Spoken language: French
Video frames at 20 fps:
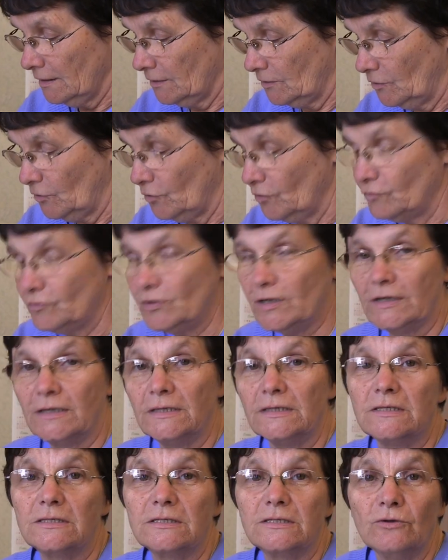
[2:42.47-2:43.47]
Alors, on
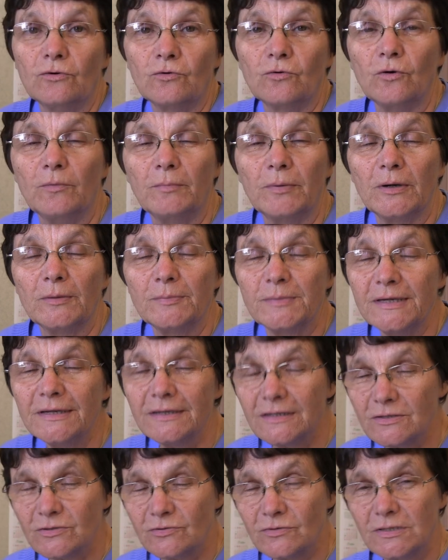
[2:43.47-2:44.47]
voit ici, on comprend
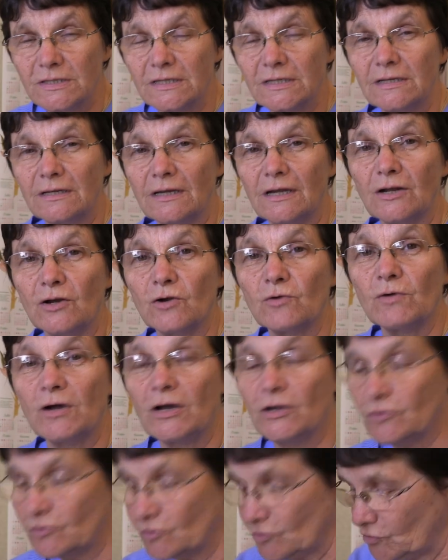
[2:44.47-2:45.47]
bien qu'est-ce que c'est que la
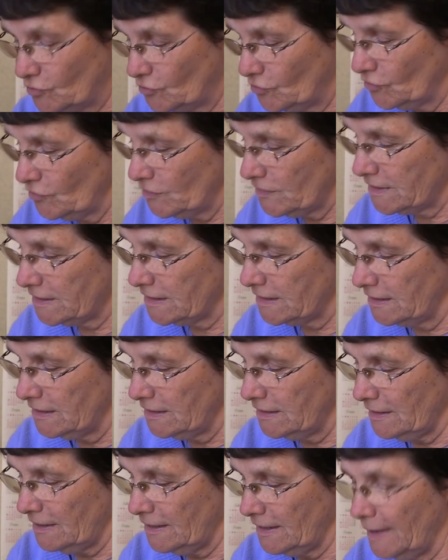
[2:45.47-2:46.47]
gloire de Dieu,
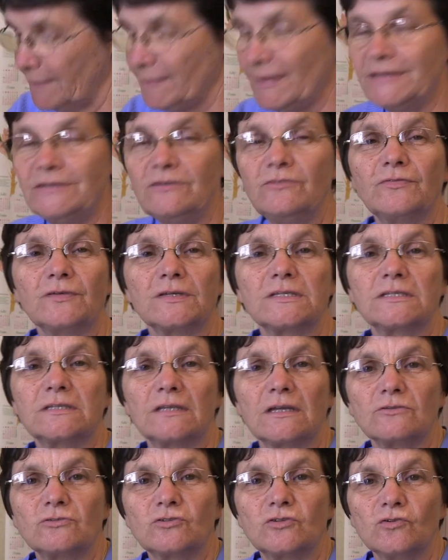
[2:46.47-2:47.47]
c'est la
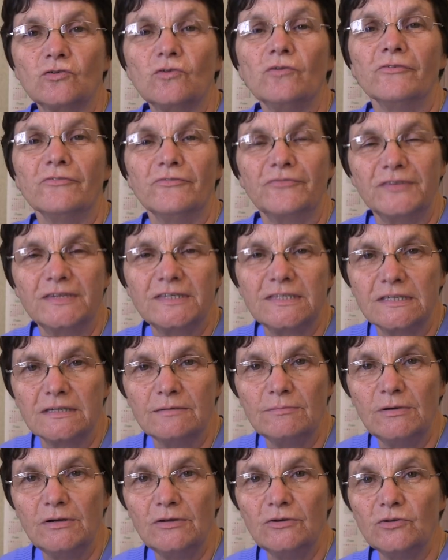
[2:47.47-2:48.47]
manifestation
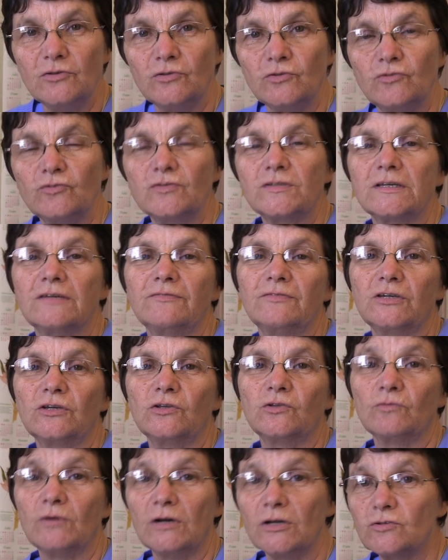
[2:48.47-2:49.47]
visible de sa
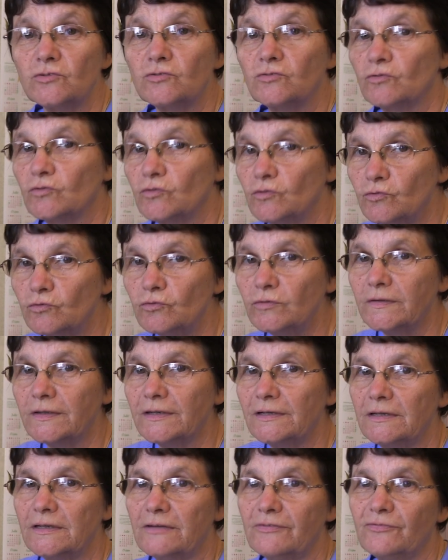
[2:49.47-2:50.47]
victoire sur
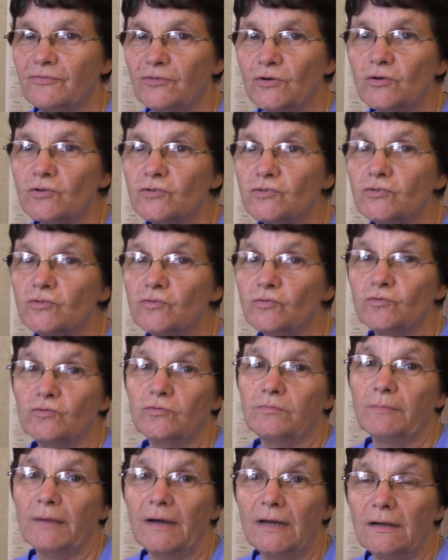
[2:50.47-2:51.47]
toutes les forces
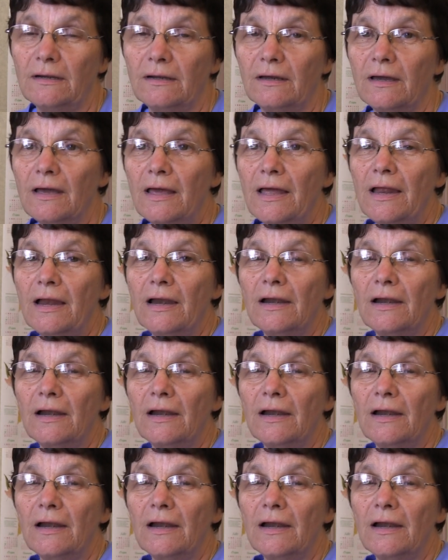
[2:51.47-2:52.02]
du mal.